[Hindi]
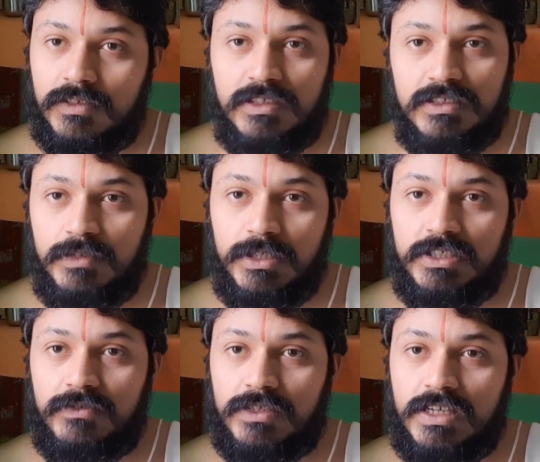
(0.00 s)
किसी भी
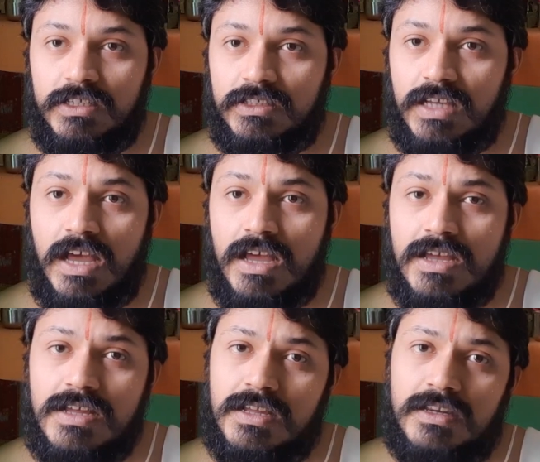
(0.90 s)
जीव की हिंसा
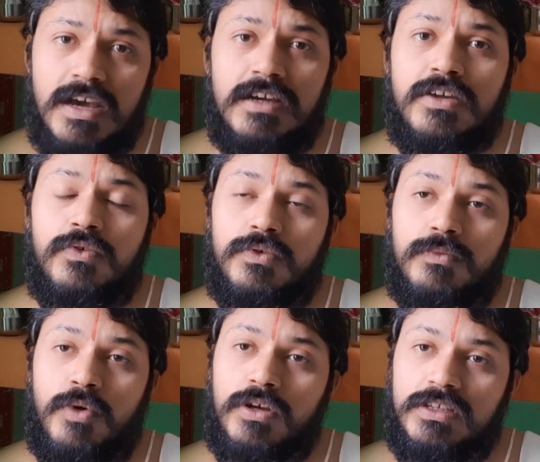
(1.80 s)
न करो
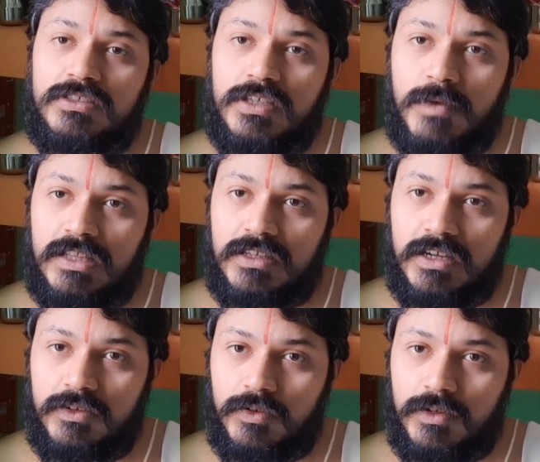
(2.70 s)
बहुत अच्छी बात
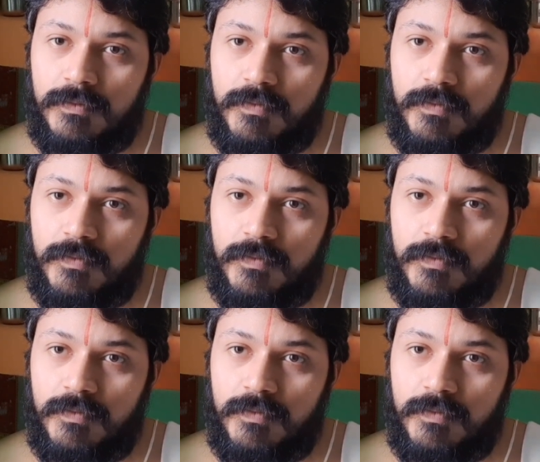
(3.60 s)
कही इन्होंने